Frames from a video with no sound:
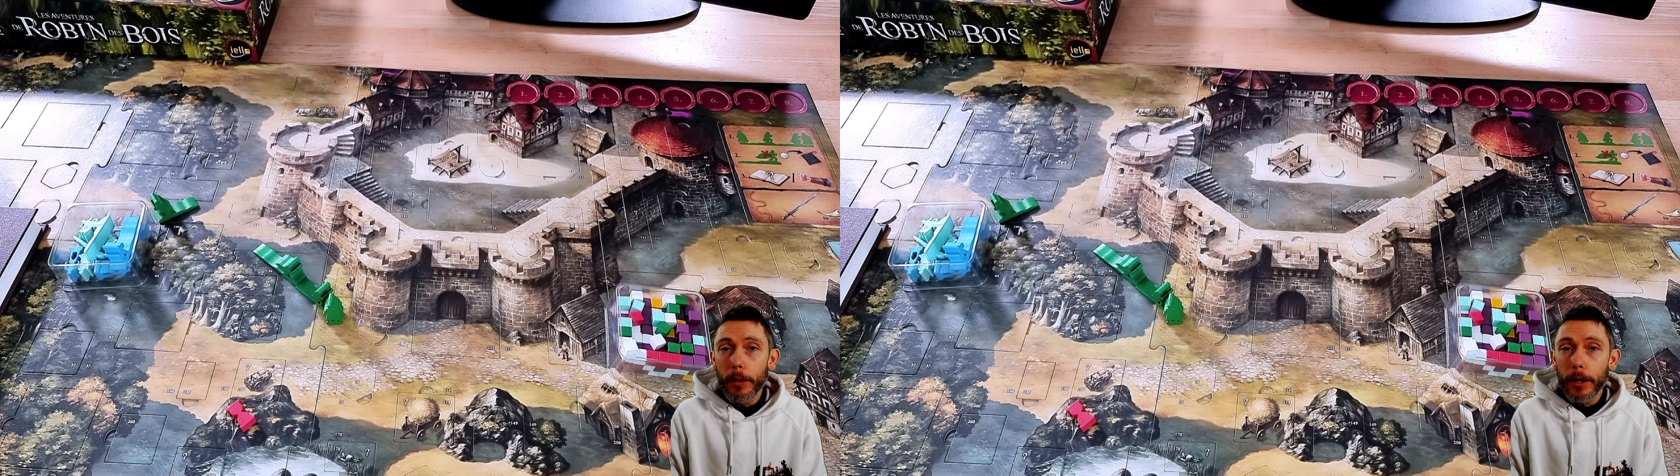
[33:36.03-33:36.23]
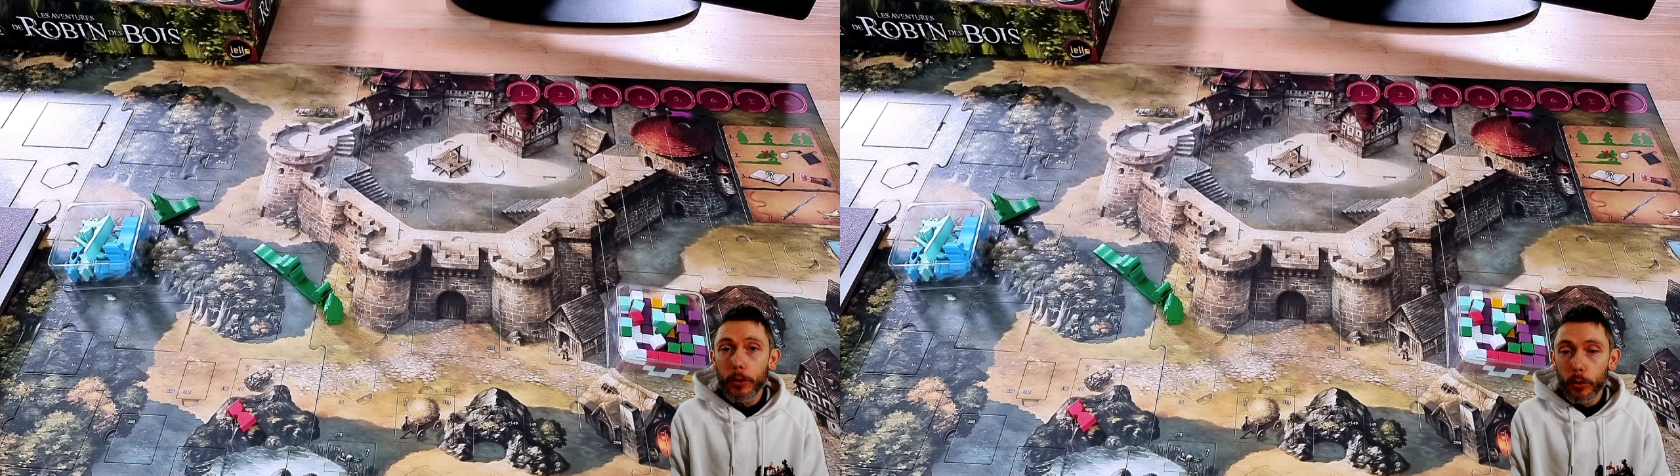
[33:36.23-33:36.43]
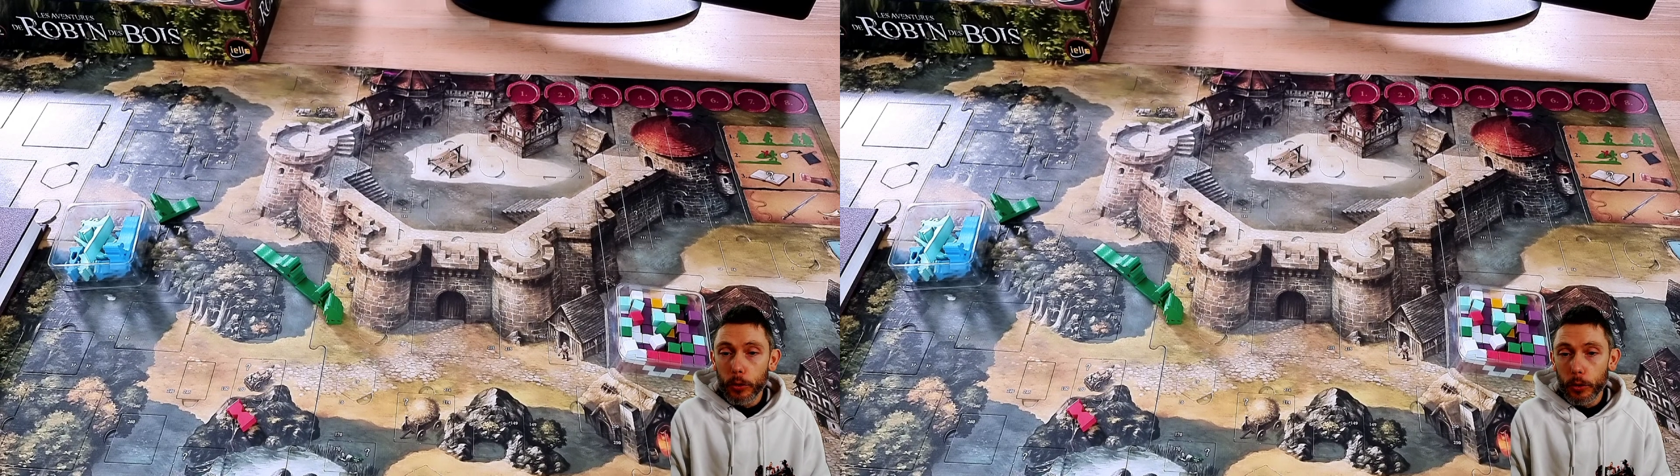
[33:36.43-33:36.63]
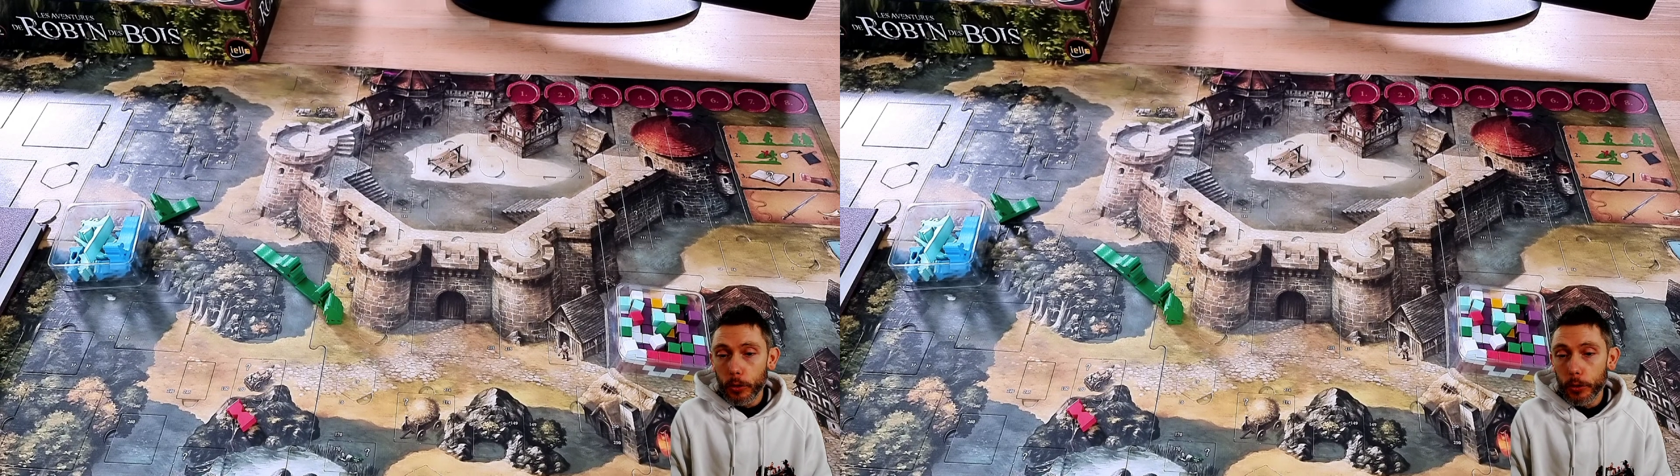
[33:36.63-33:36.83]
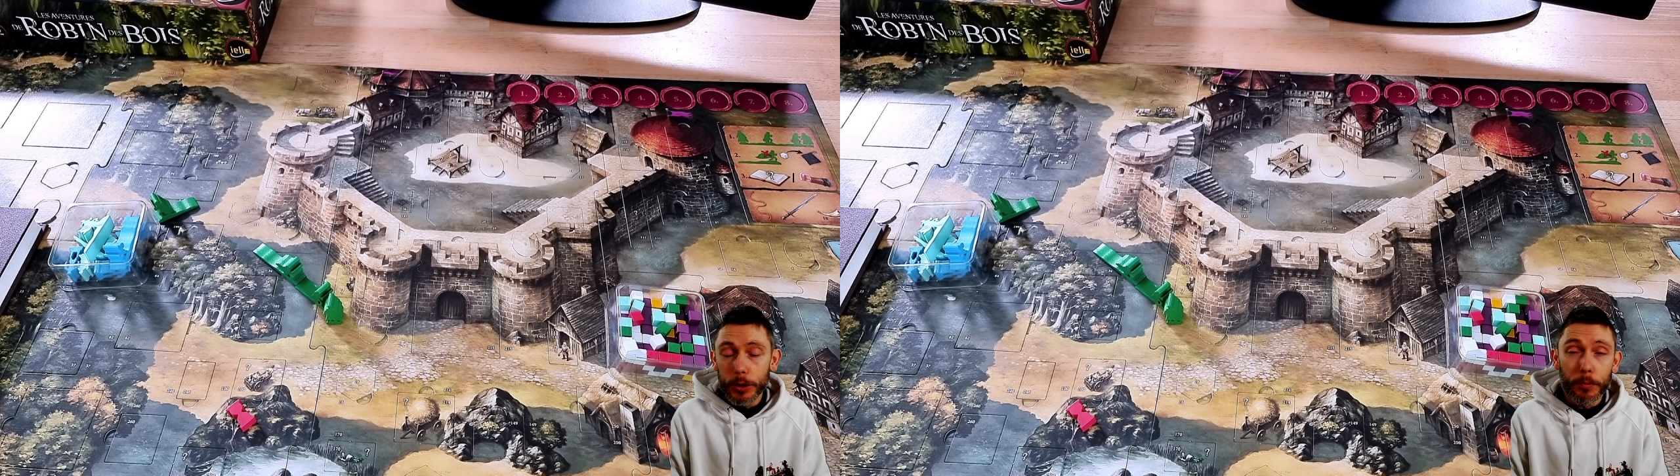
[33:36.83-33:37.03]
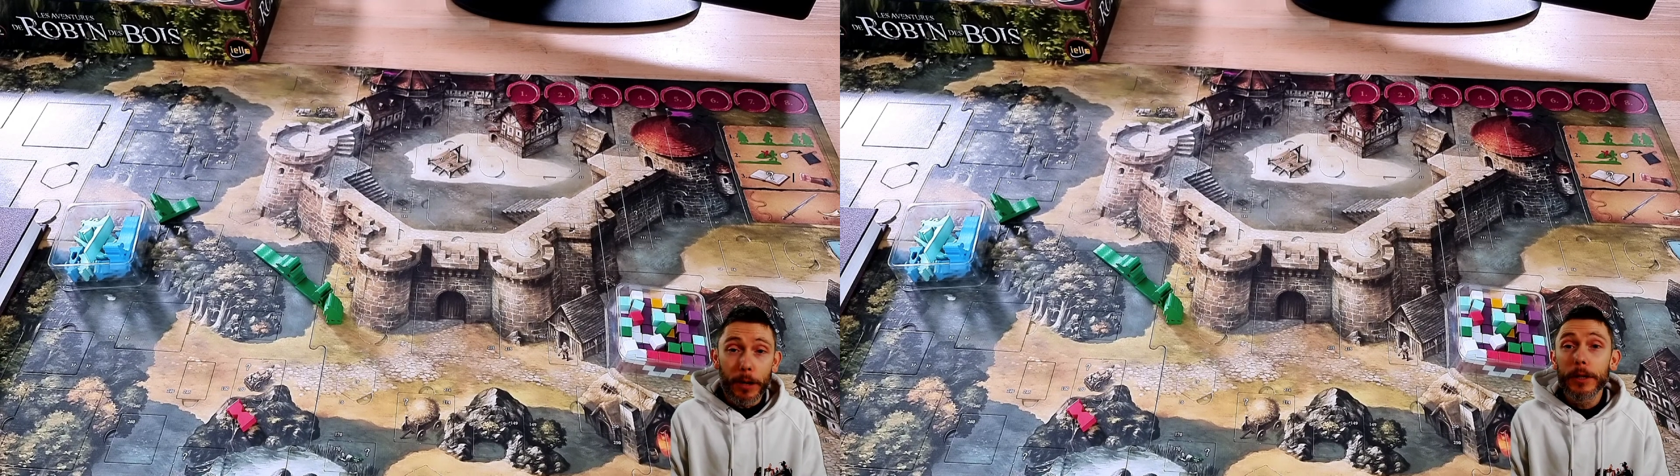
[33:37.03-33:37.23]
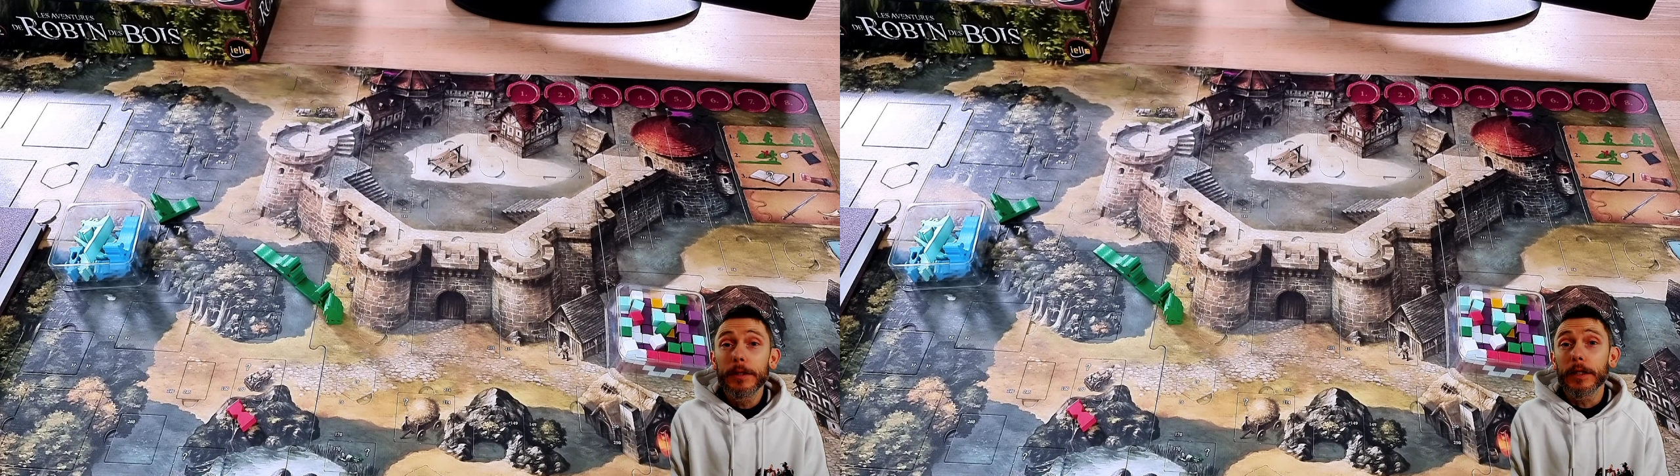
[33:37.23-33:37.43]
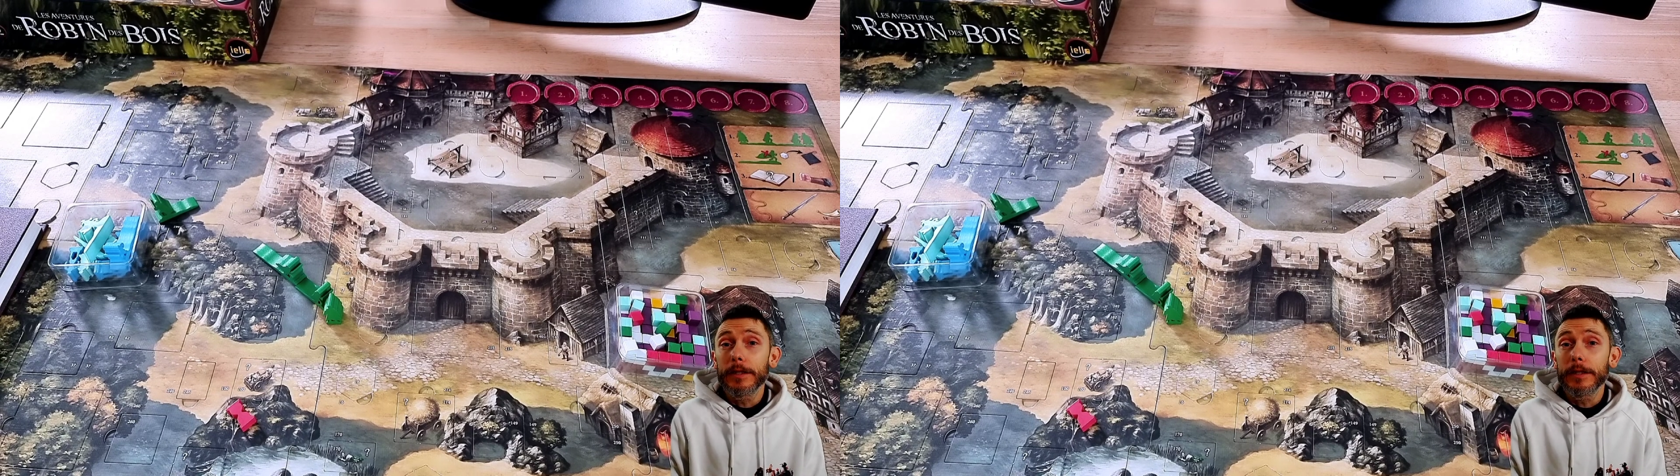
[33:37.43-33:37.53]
que j'ai pas aimé c'est que